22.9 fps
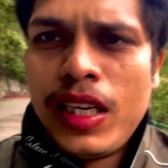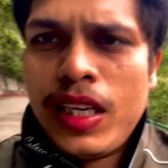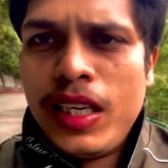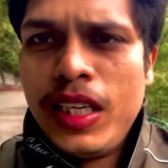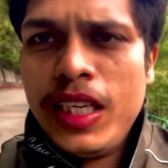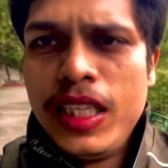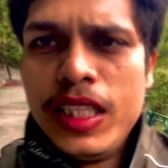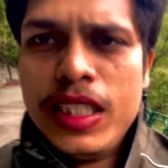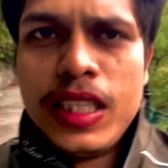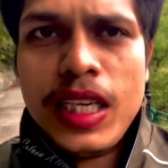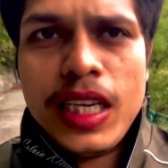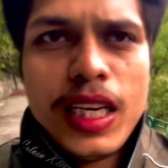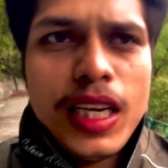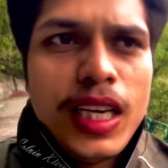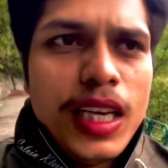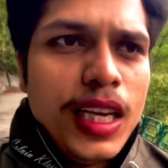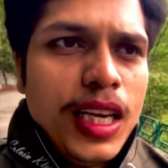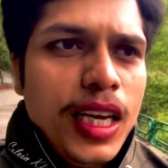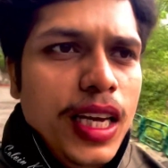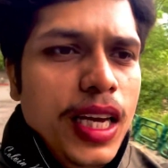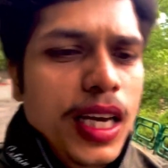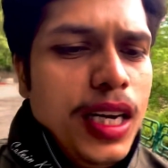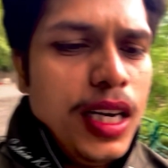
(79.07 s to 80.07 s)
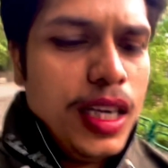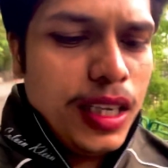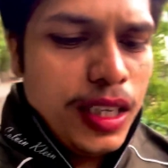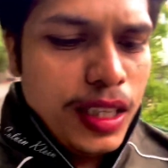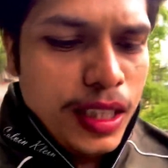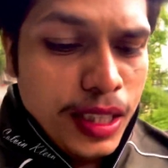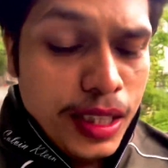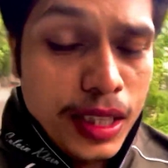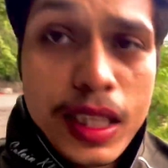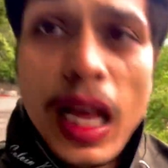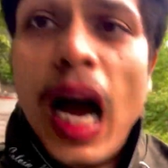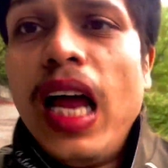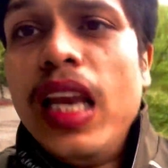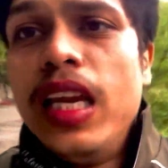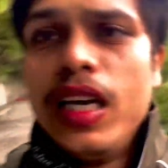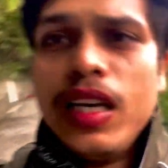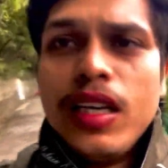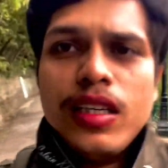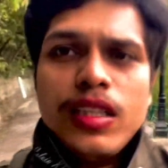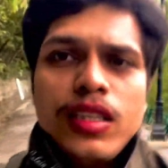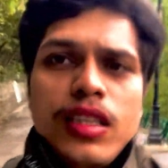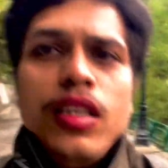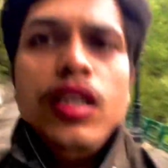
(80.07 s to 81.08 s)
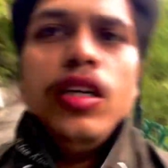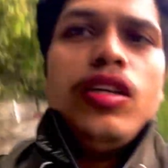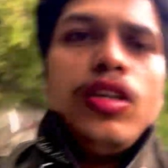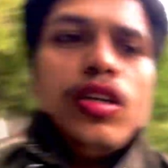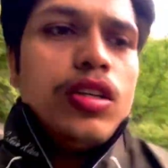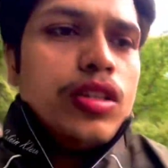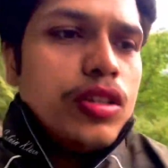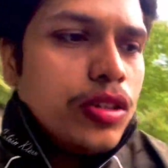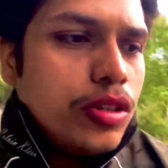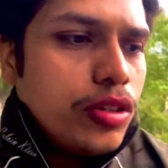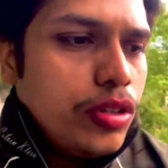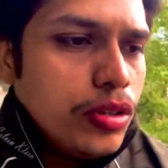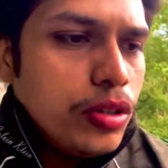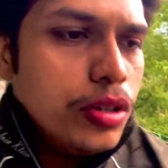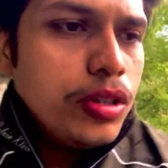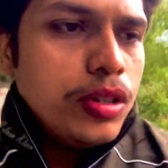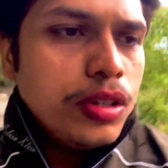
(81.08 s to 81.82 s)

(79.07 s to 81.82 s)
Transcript: नीचे एक ताल है तो